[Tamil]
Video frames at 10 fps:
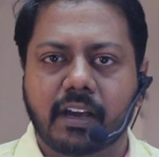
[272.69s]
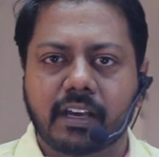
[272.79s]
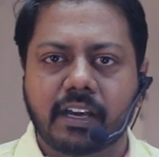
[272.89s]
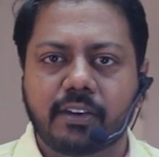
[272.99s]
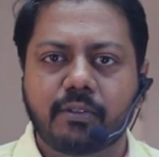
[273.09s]

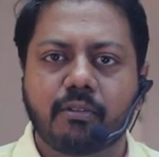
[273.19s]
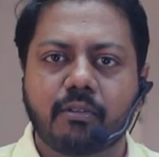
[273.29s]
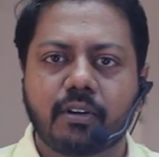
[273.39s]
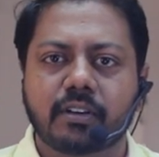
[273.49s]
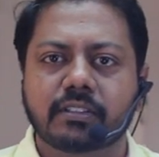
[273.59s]
அங்கேயும்
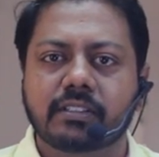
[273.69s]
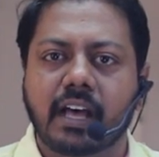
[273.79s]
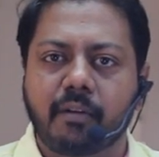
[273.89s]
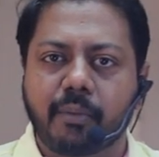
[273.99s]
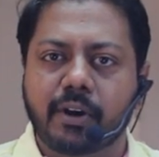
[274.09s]
உங்களுக்கு
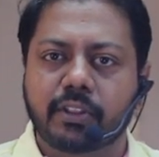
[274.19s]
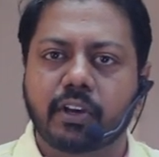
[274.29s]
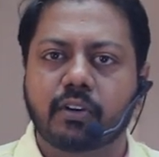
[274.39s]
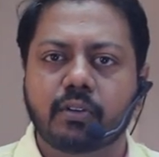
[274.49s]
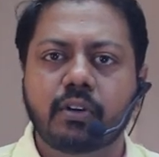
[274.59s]
சாப்பாடு
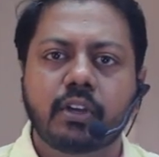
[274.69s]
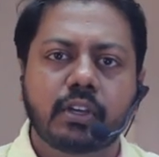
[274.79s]
தங்கும்